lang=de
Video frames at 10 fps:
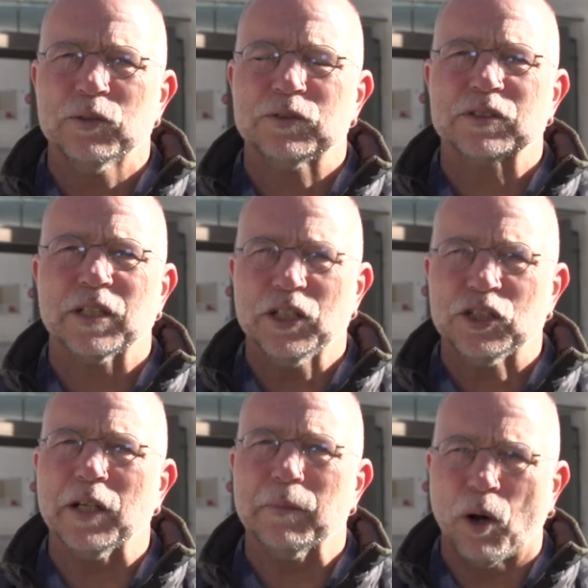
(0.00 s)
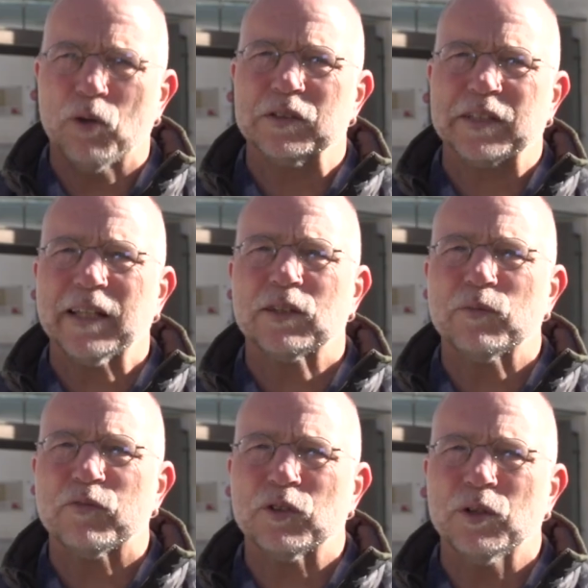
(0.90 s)
Ötz ist im alten
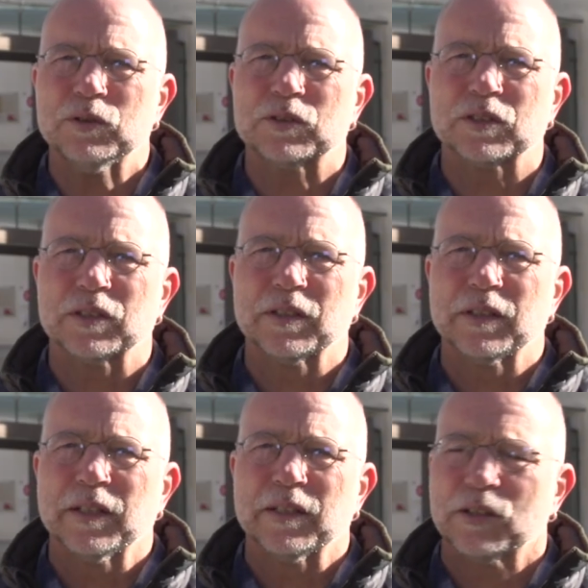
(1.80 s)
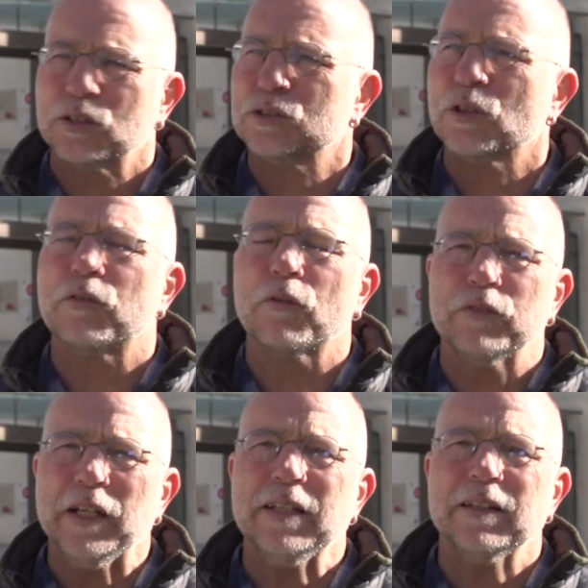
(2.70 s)
Zentrum von Ötz, das noch von
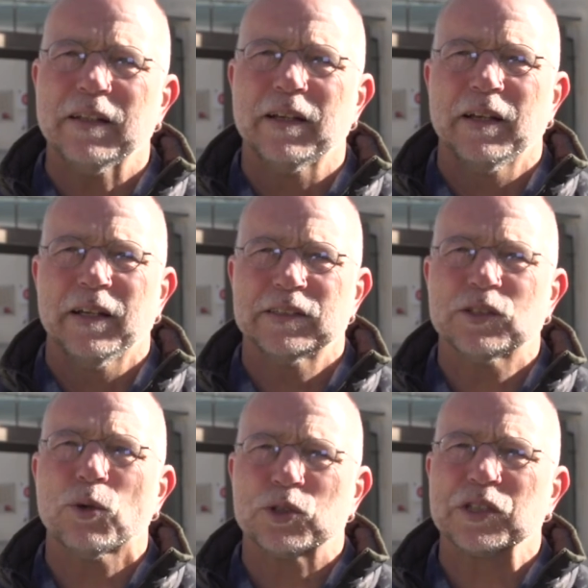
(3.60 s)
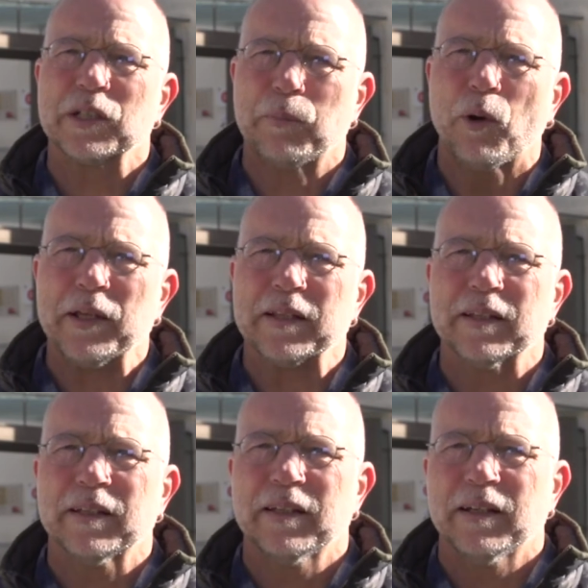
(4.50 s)
vielen historischen Gebäuden
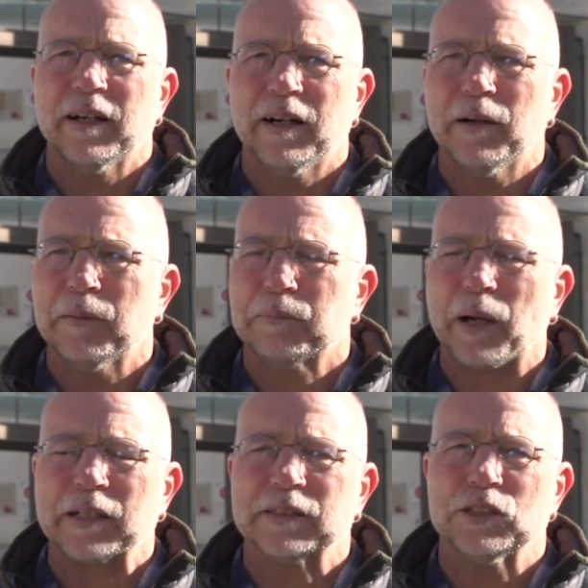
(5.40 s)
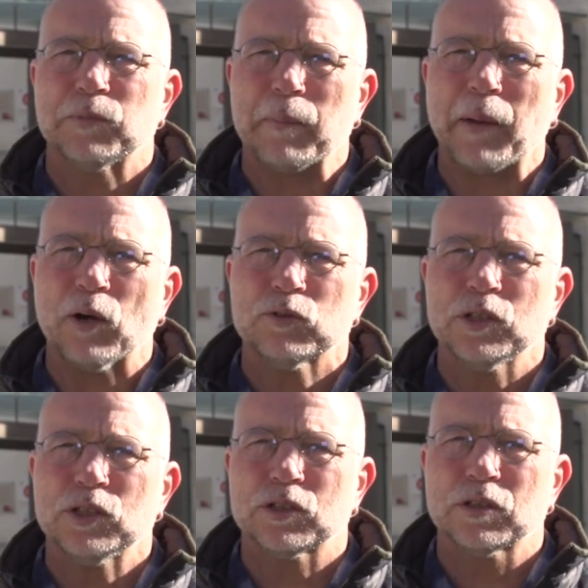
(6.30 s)
äh, praktisch bebaut
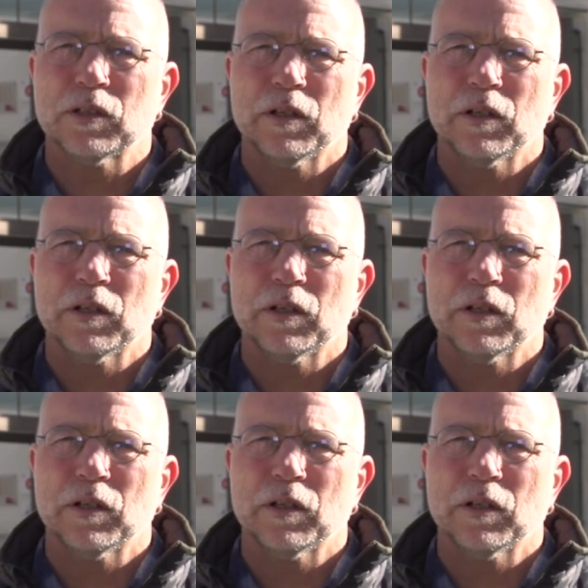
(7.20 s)
ist.